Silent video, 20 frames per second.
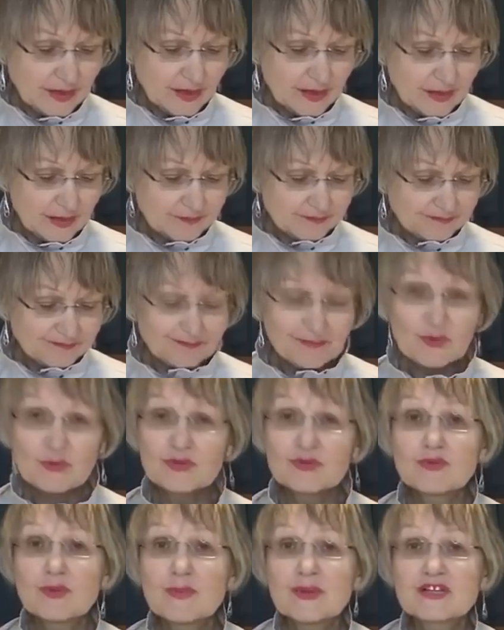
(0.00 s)
А
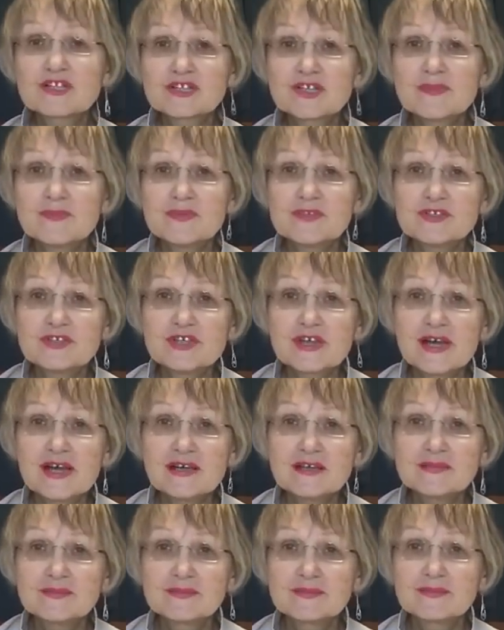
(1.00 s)
у него большая
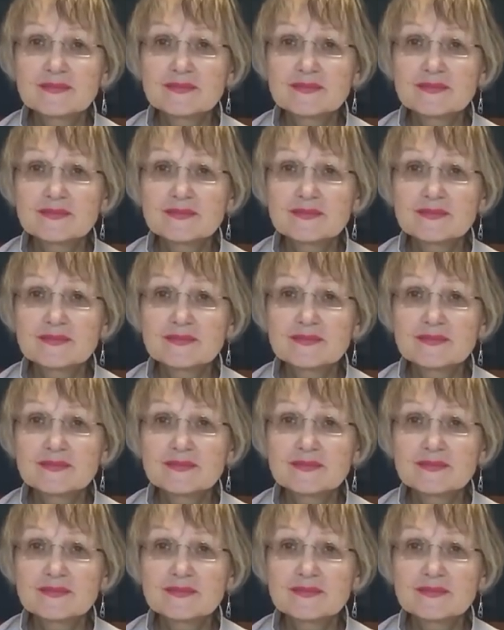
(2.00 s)
печаль